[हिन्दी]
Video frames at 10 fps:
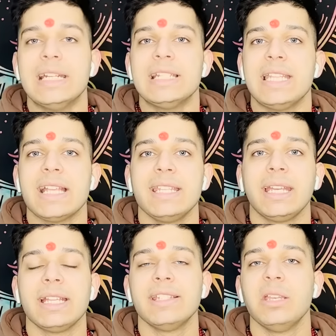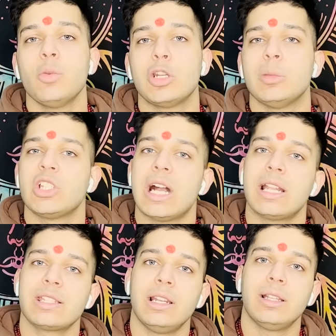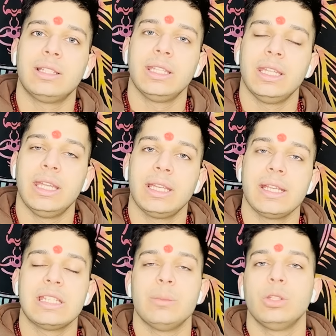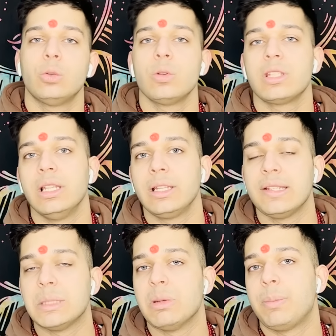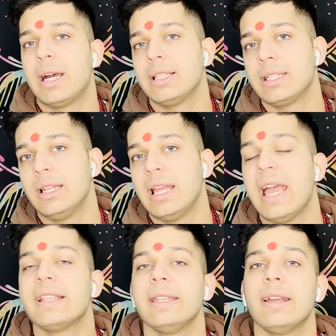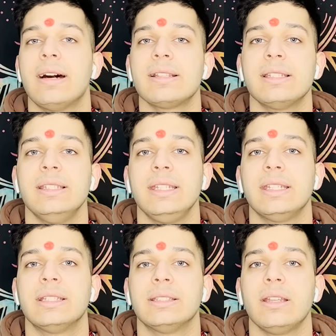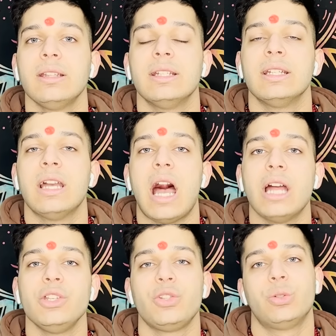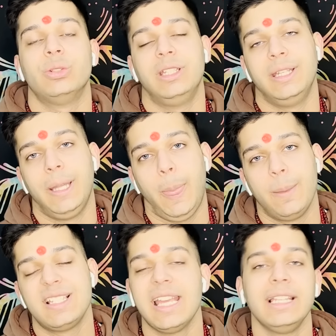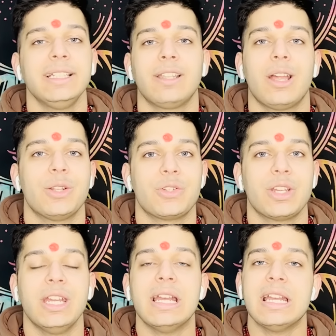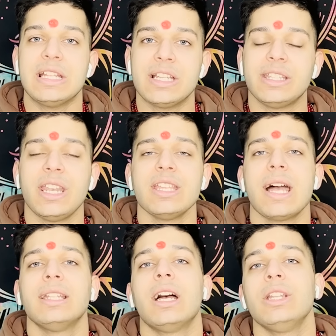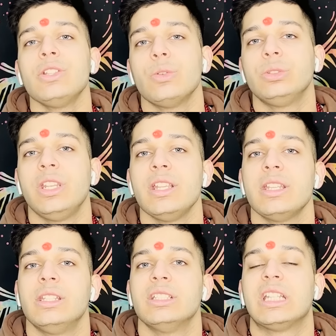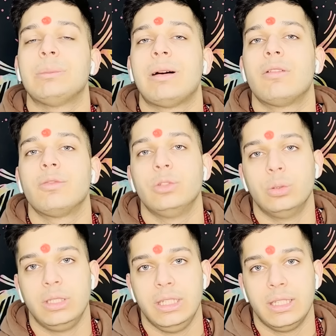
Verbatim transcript: जैसे किसी रिमोट में चार सेल डलते हैं किसी में दो सेल किसी में पांच सेल ऐसे ही हर सिद्धि के अंदर अंश होते हैं सेल की तरह अंश जितने ज्यादा अंश उतने सिद्धि ज्यादा पावरफुल होती है